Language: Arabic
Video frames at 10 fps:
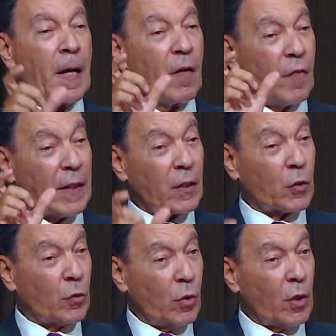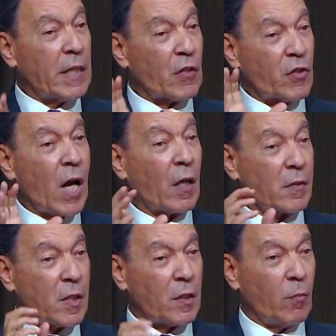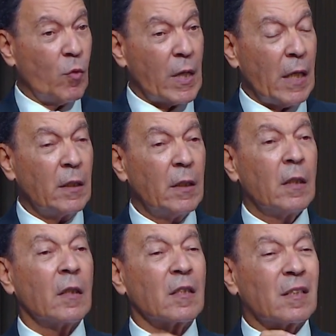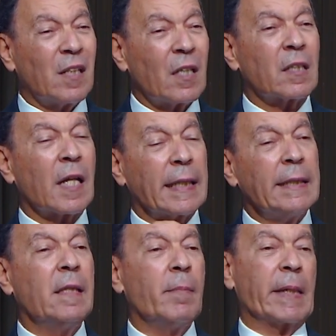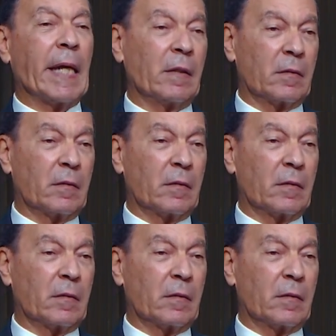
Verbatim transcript: فتره الظهر دي اشعه قصيره الموجه ضاره جدا بالجلد